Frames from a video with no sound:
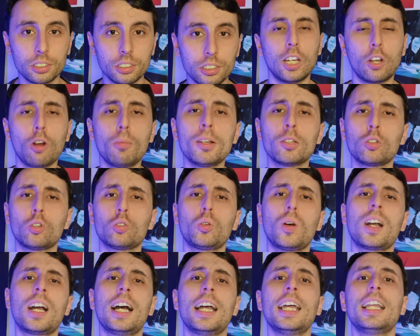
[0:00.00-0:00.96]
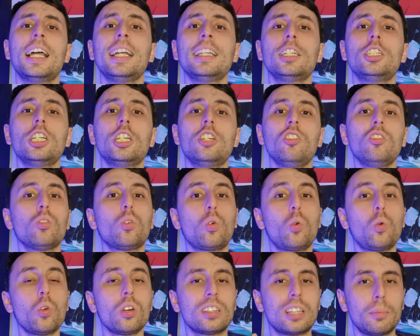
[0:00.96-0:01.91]
e começou sua carreira ainda dirigindo
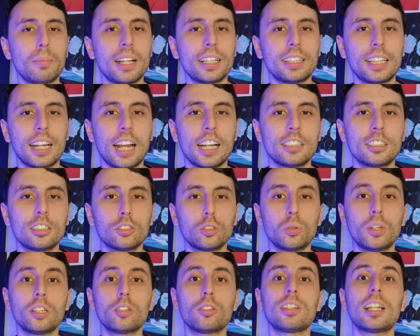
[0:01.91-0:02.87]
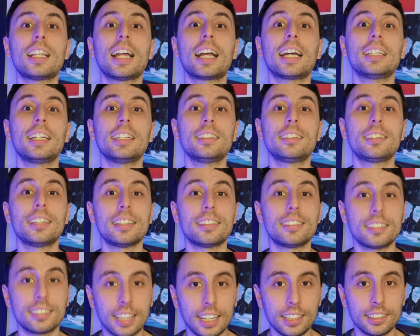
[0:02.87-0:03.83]
curta-metragens no início da década de
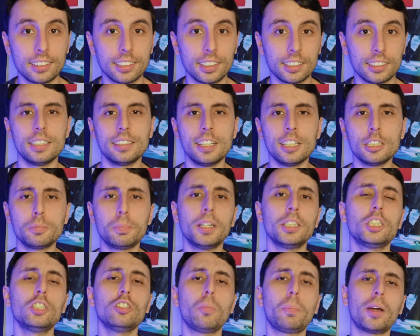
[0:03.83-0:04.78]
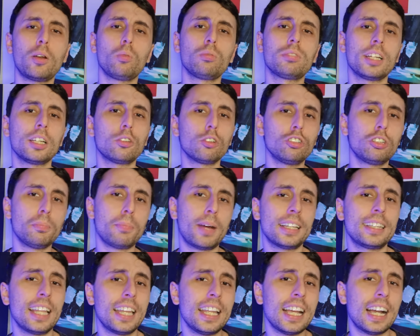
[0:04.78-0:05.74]
60, se expandindo para um tanto de
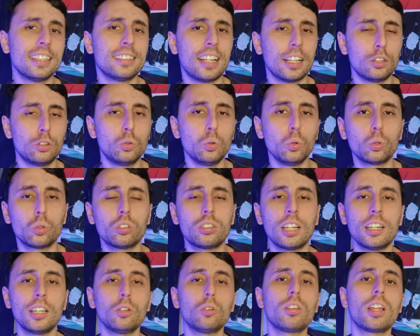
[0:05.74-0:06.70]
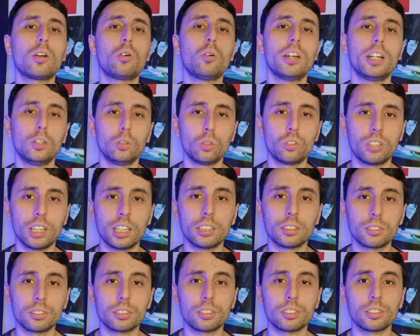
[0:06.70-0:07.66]
materiais adultos ali no decorrer dos anos.